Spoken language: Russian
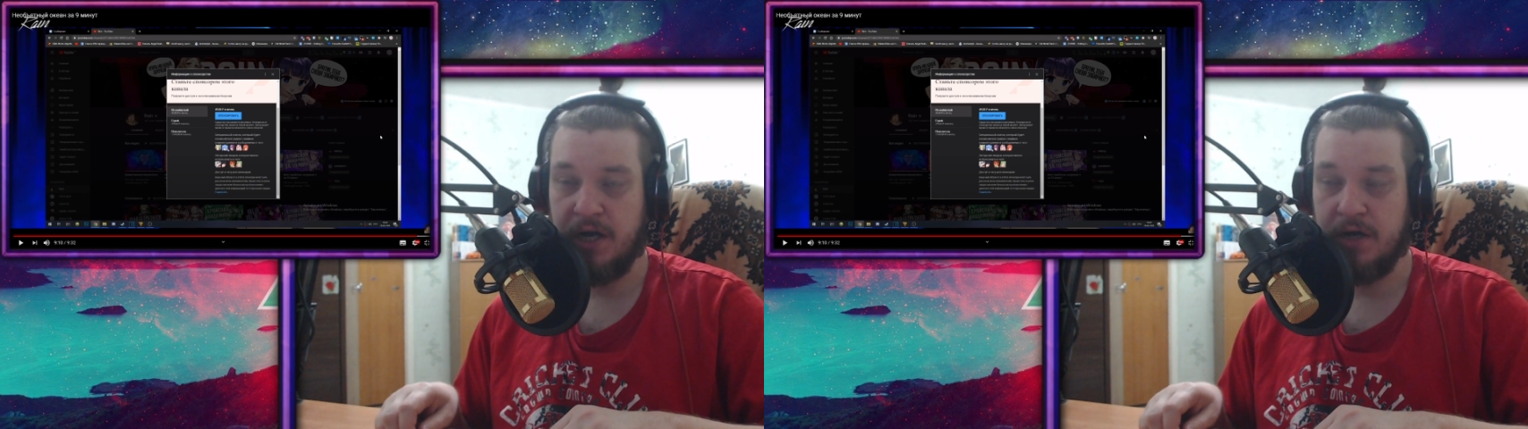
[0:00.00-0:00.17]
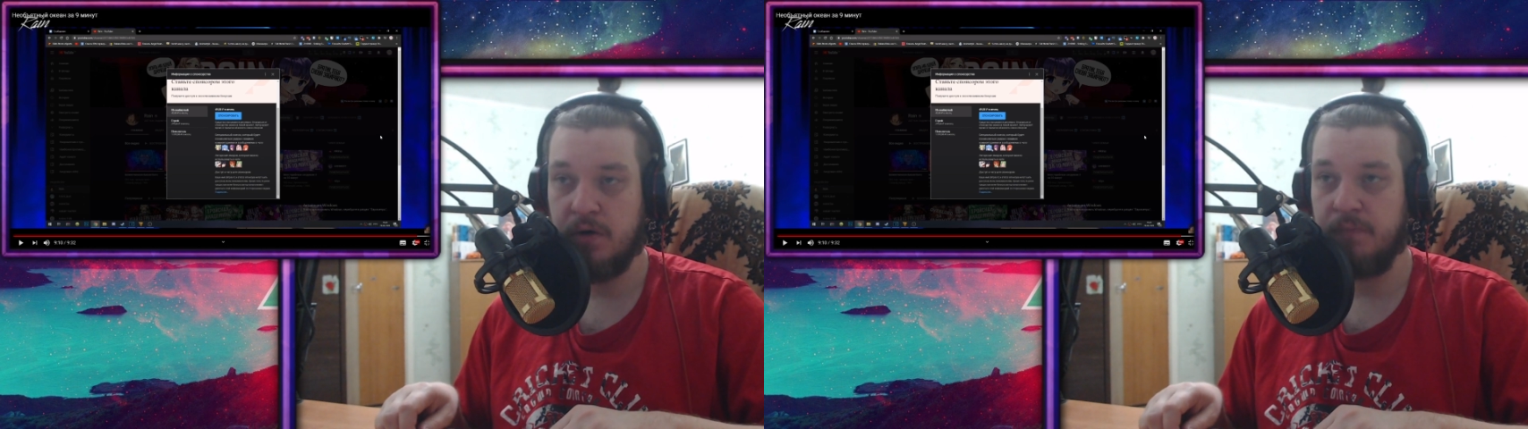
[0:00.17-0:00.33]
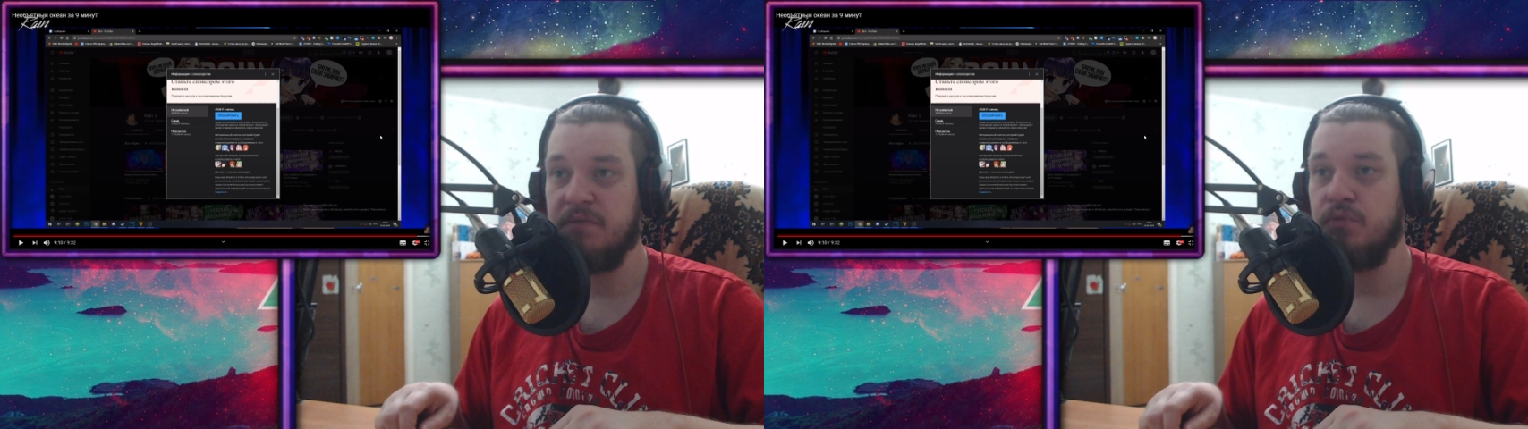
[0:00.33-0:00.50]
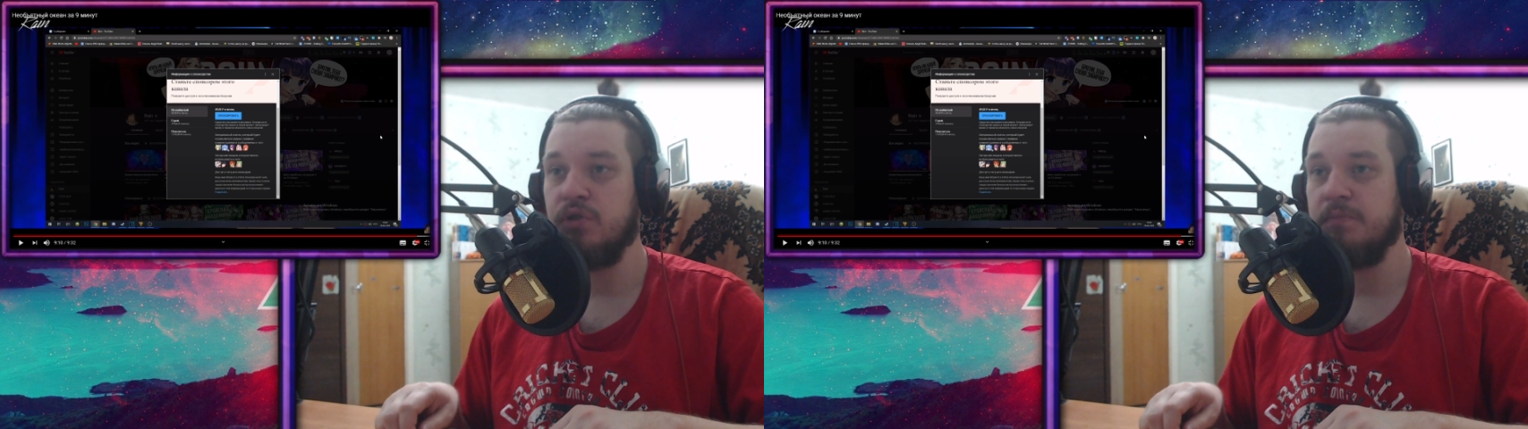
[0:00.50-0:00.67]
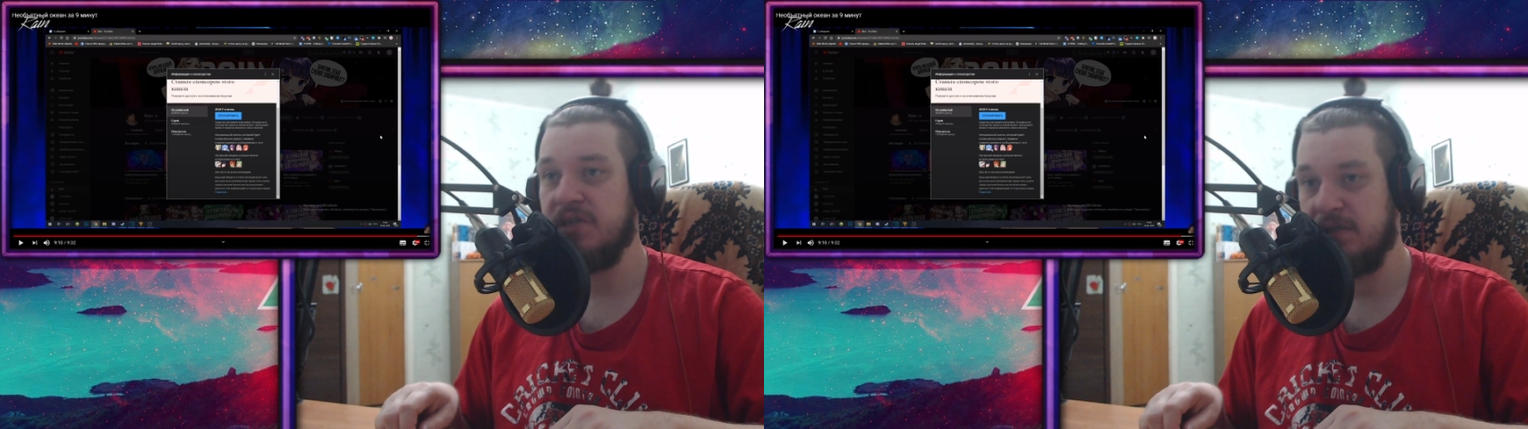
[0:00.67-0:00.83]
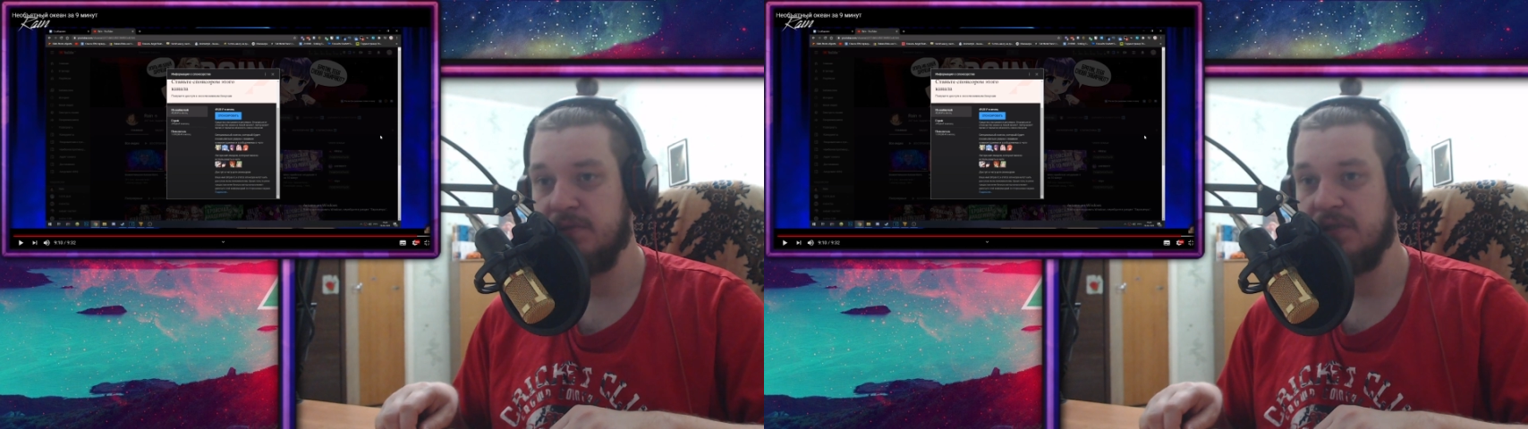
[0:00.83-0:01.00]
Огромное ему
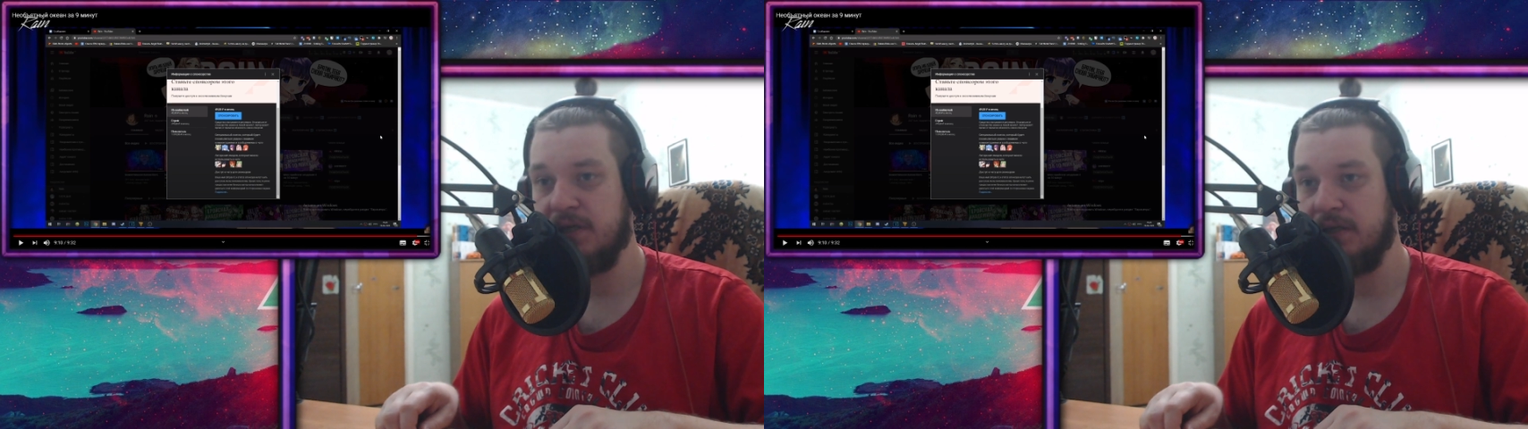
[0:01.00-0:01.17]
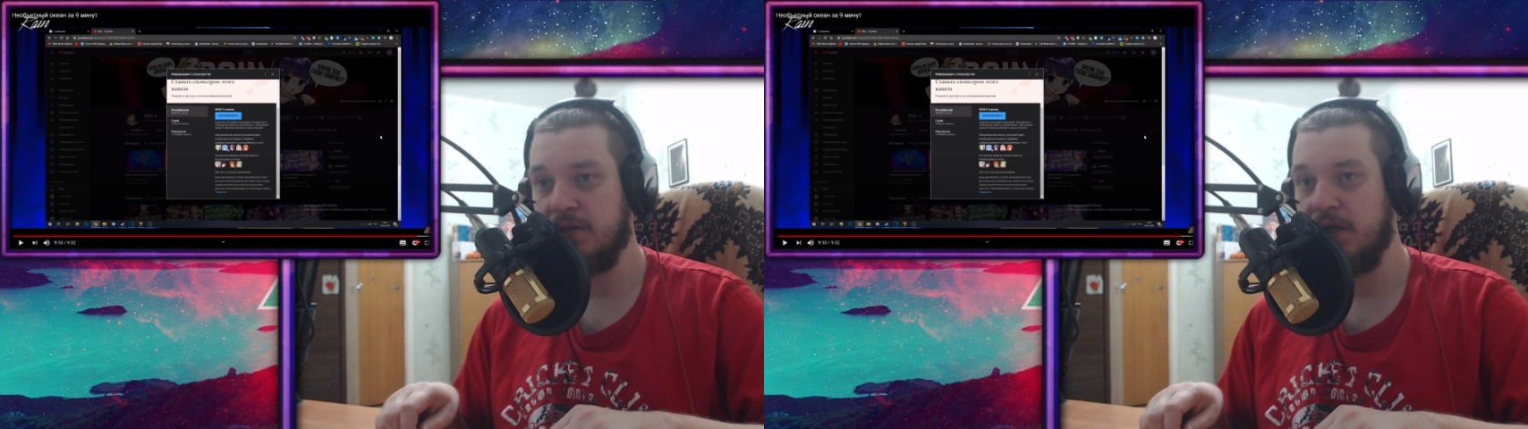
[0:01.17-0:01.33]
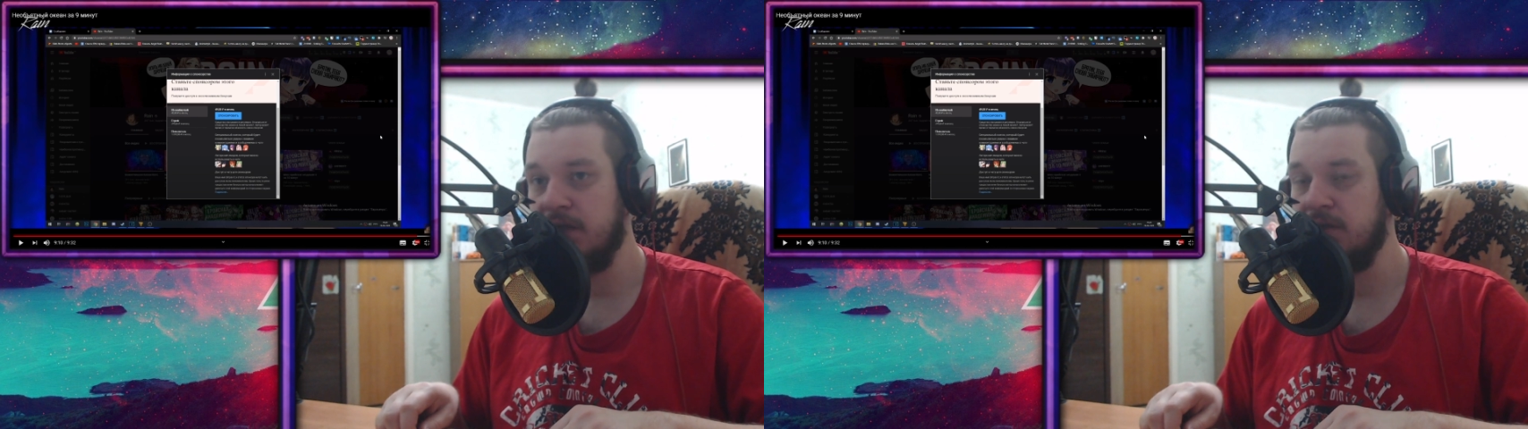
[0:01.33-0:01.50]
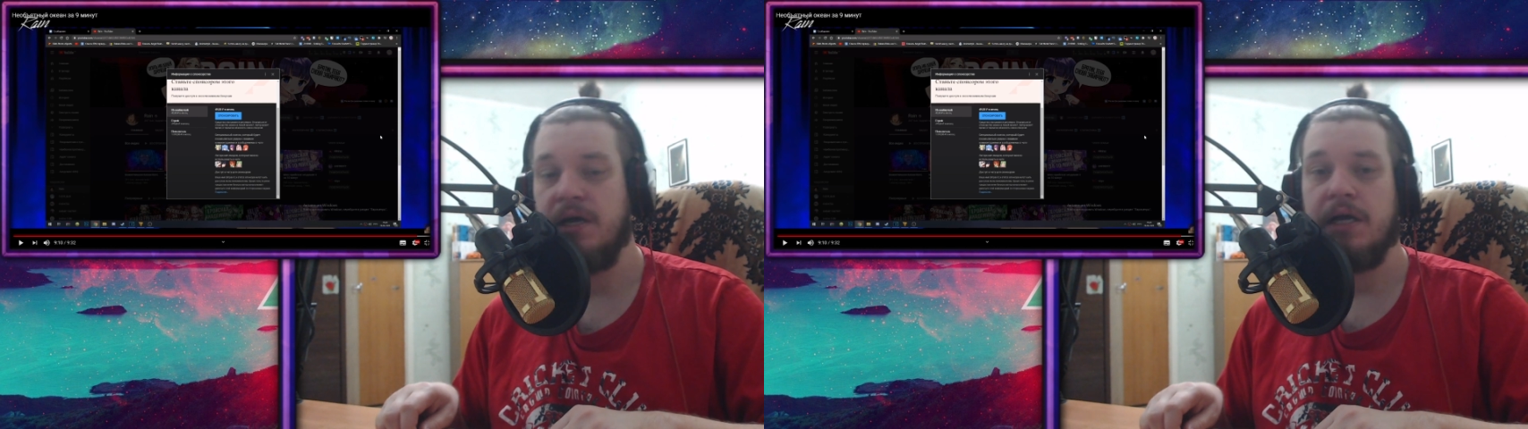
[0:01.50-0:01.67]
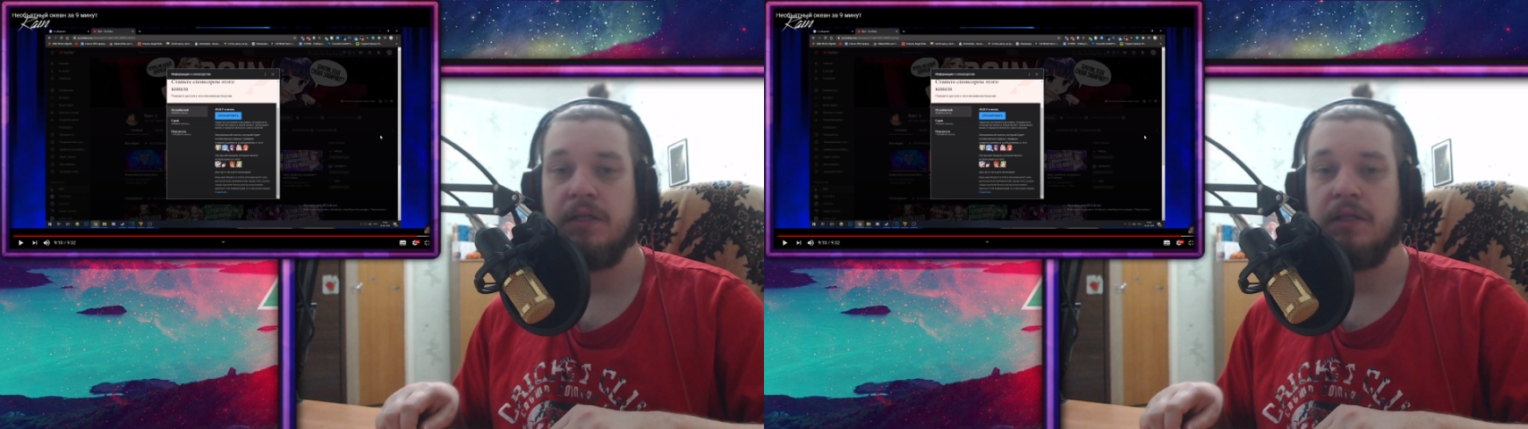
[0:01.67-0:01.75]
спасибо за контент.